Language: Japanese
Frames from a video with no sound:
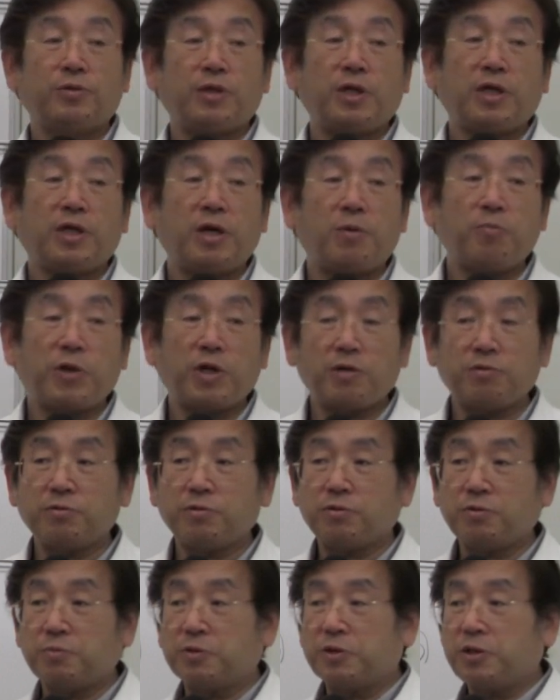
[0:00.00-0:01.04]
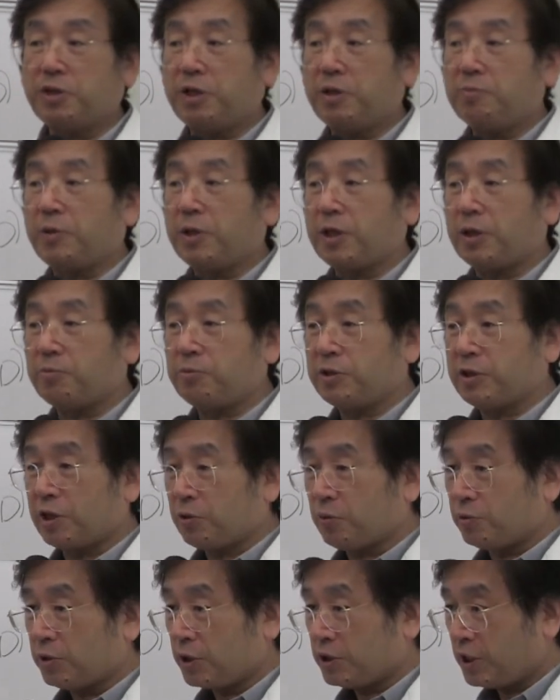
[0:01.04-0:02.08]
で頑張れると思ってまたみん
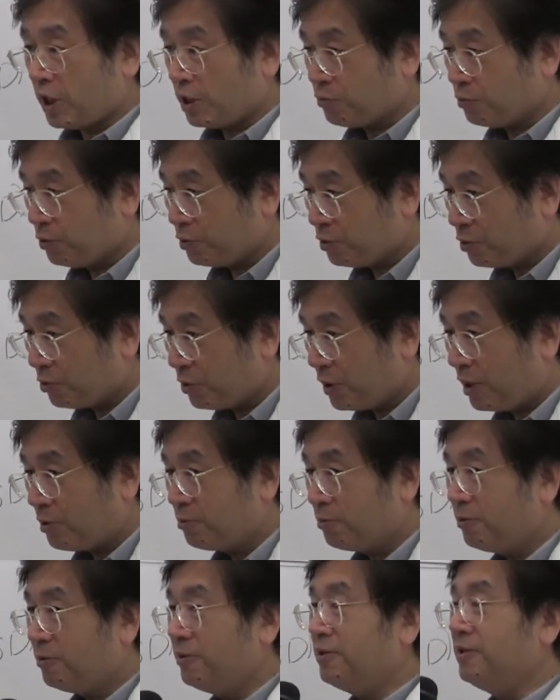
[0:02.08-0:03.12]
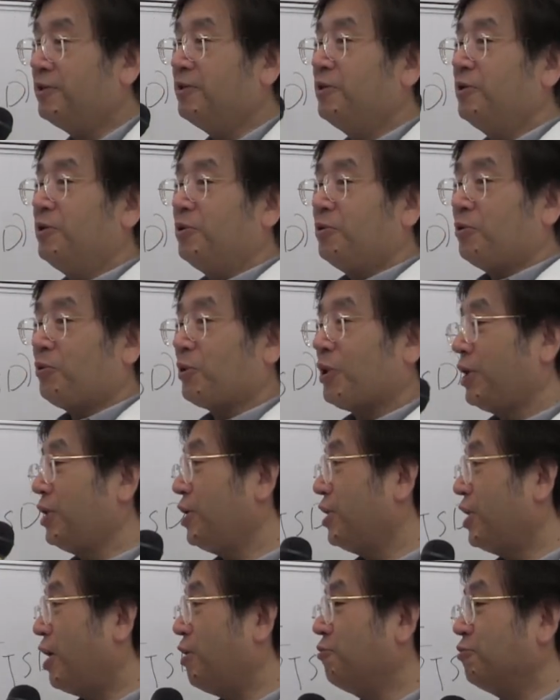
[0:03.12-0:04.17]
なと同じ100の人とやるとどっか
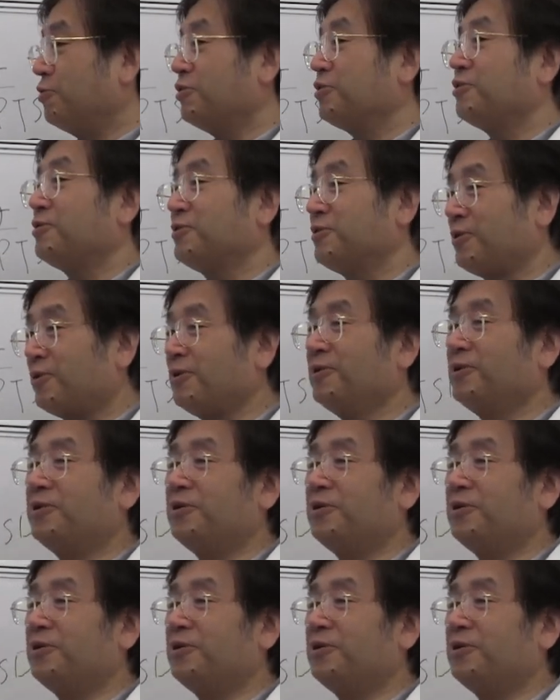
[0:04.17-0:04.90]
でダウンすると